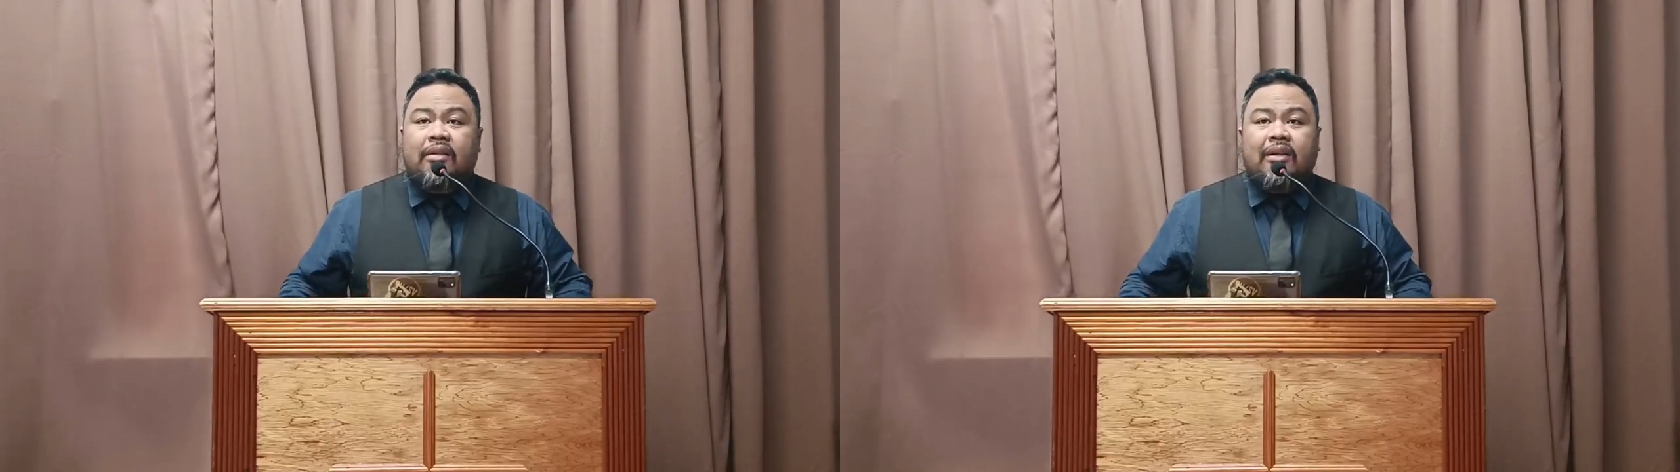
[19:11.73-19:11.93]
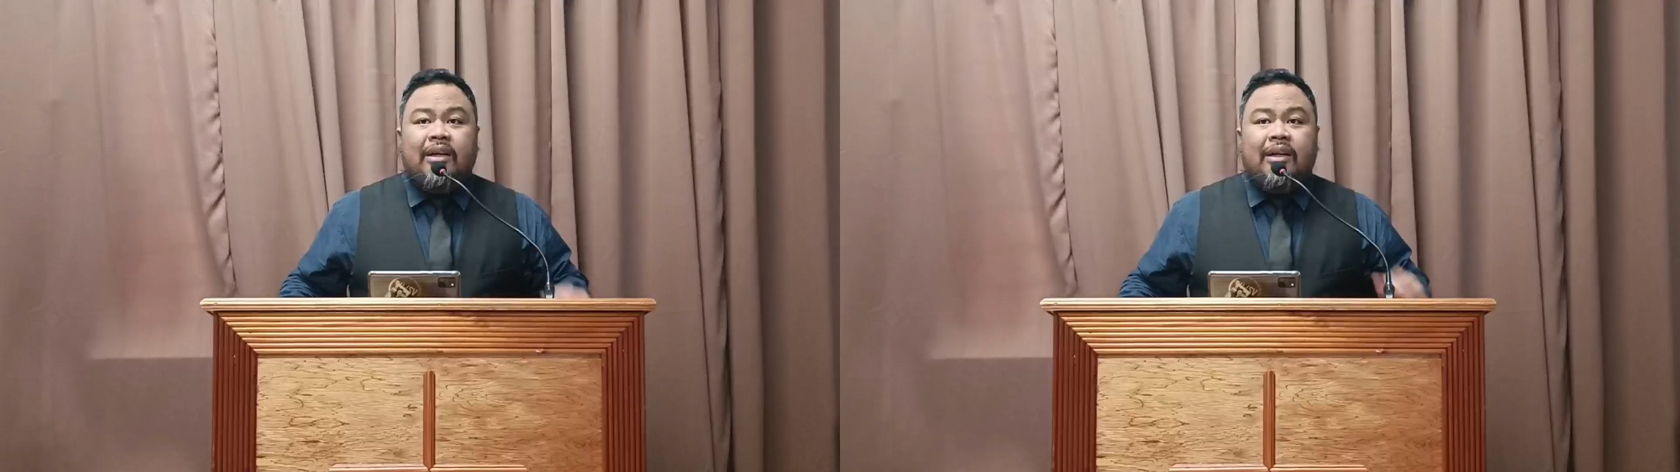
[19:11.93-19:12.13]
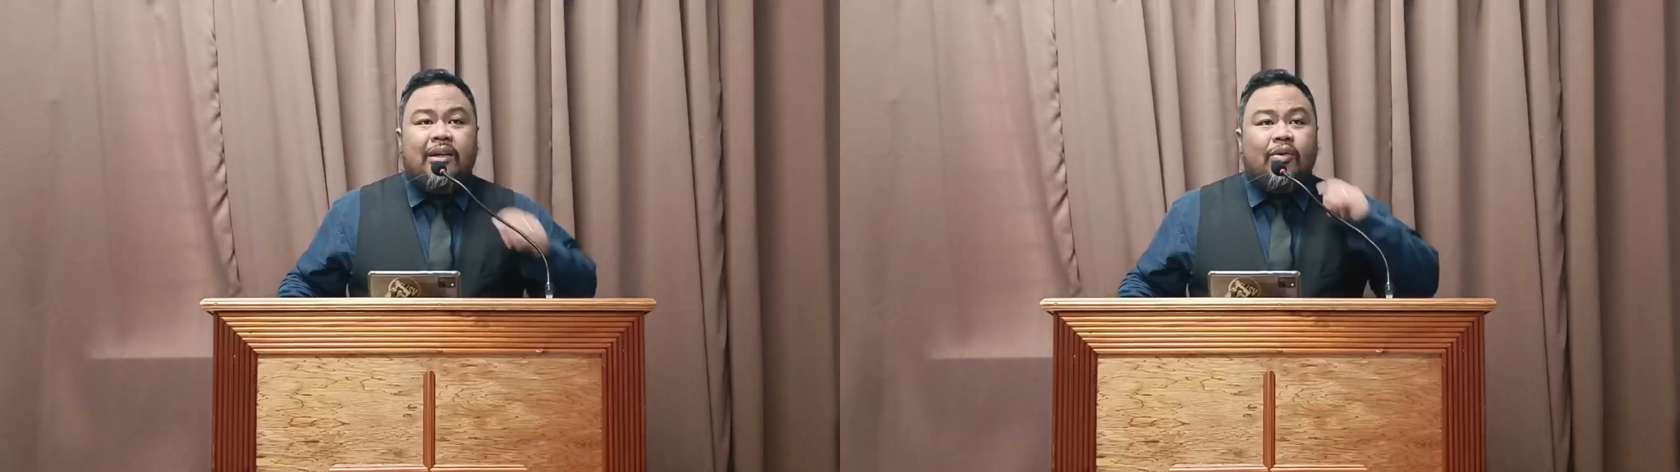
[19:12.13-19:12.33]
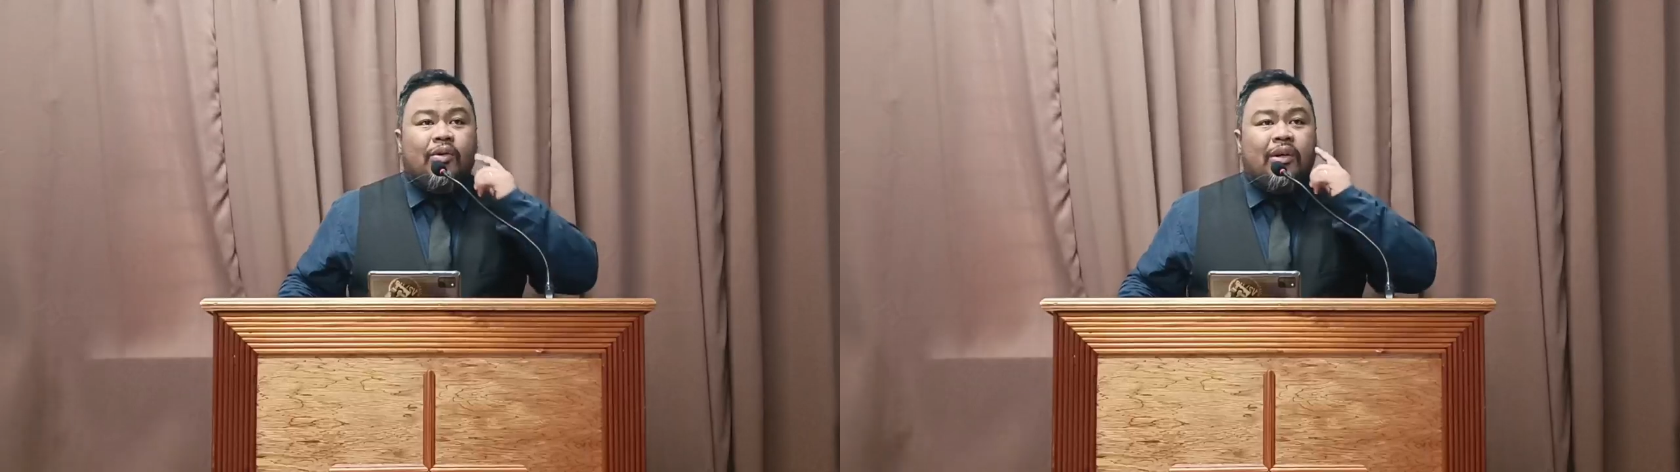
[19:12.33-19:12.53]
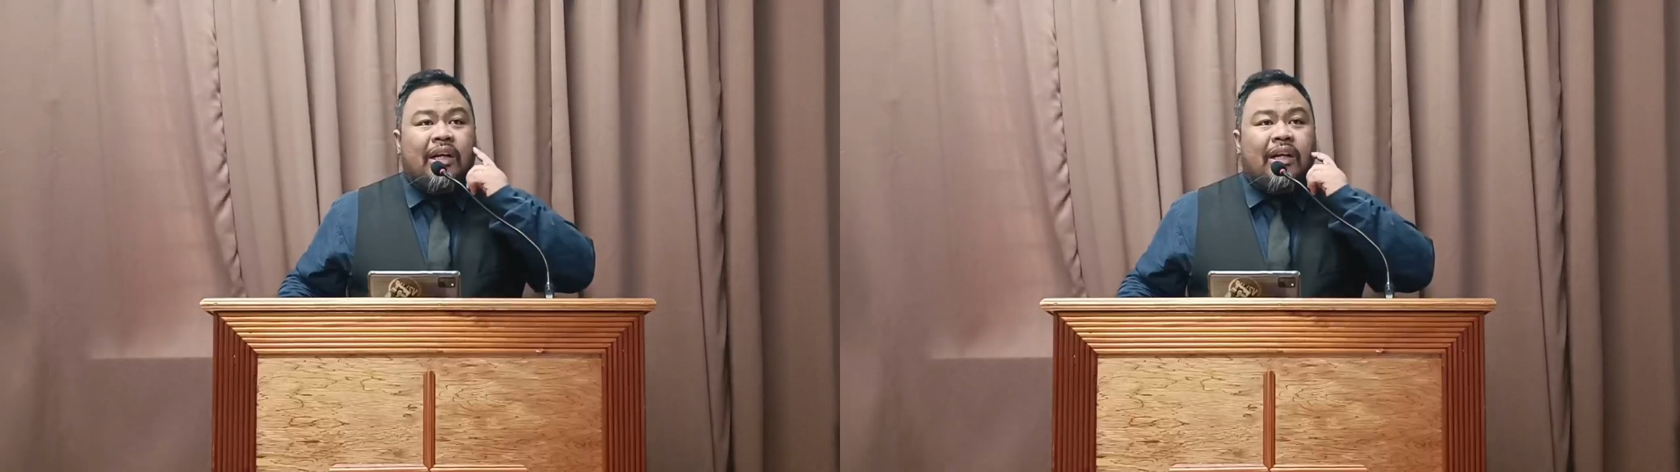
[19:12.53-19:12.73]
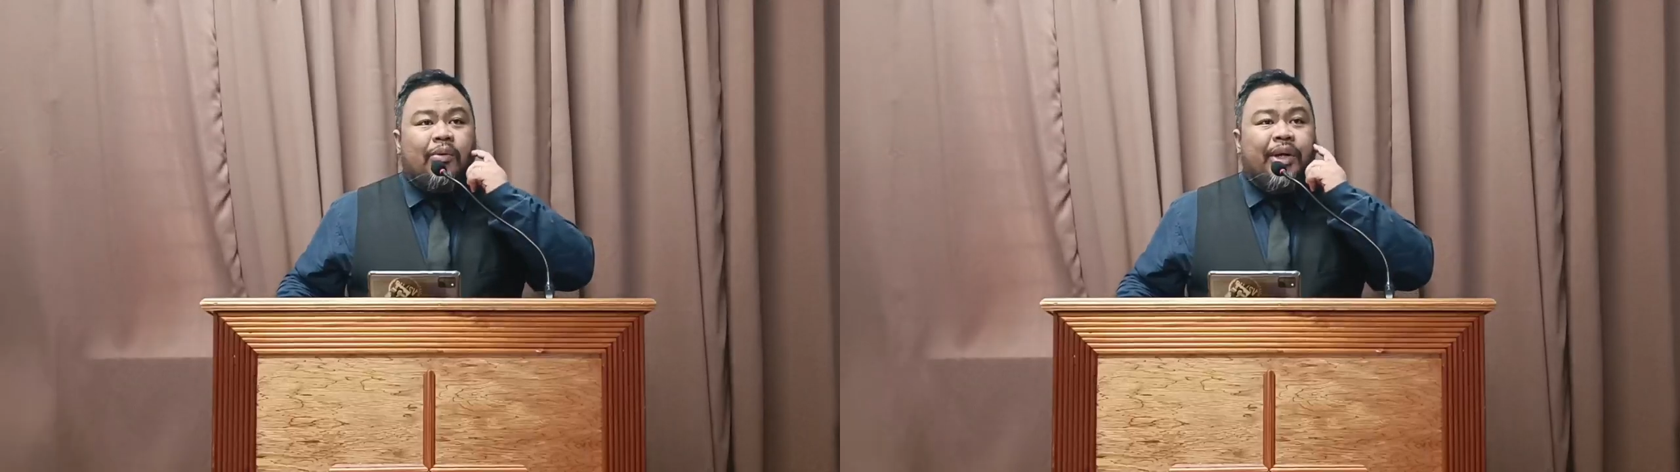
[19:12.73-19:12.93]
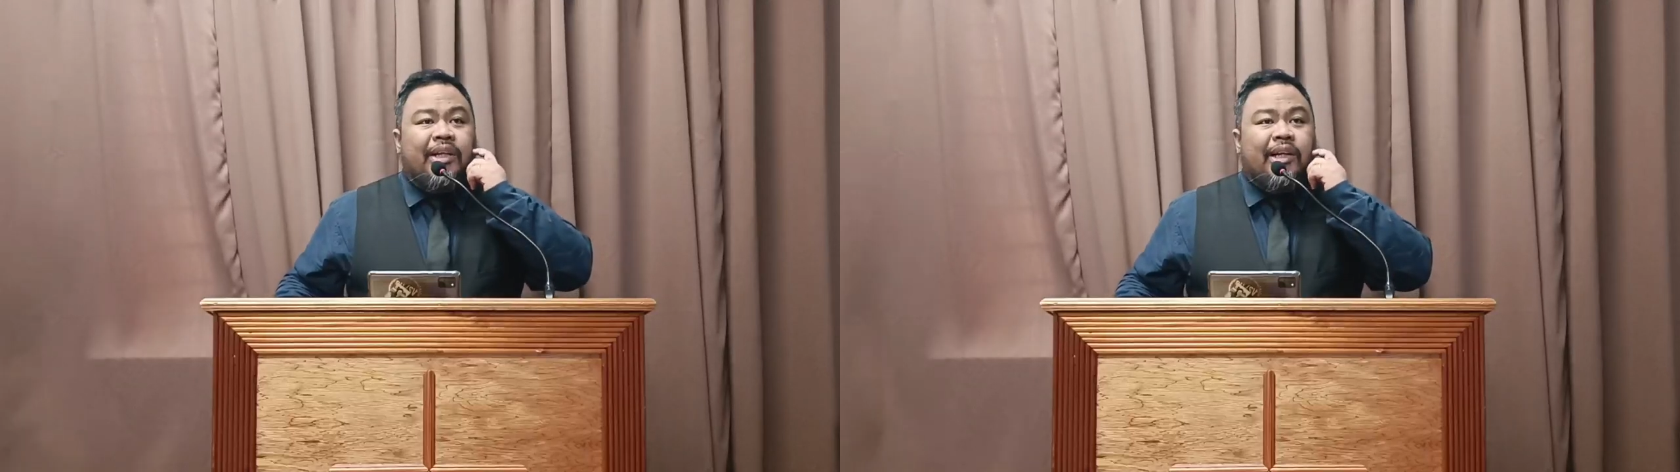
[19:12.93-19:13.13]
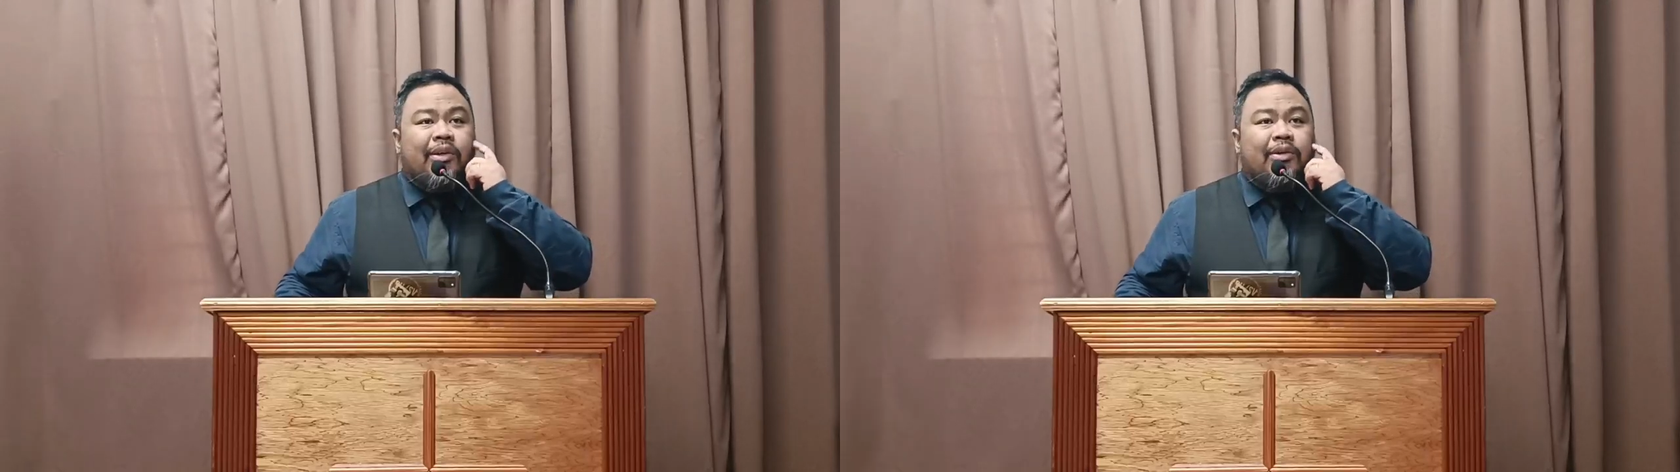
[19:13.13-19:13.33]
Uh, kung ah, aware
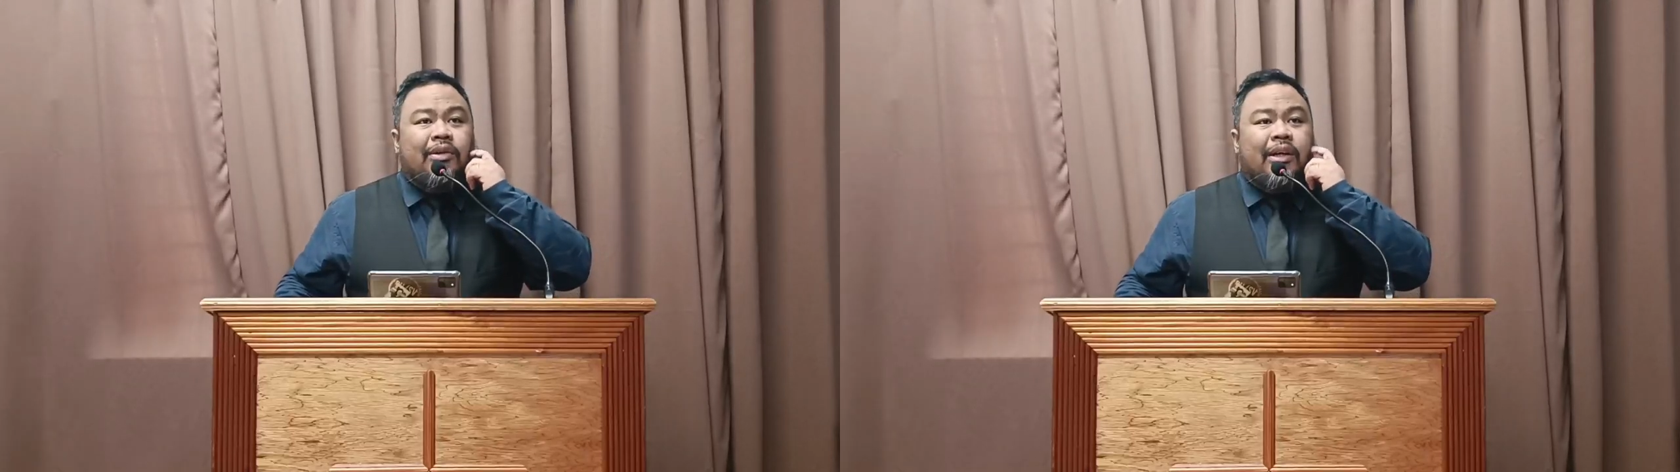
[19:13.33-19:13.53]
kayo,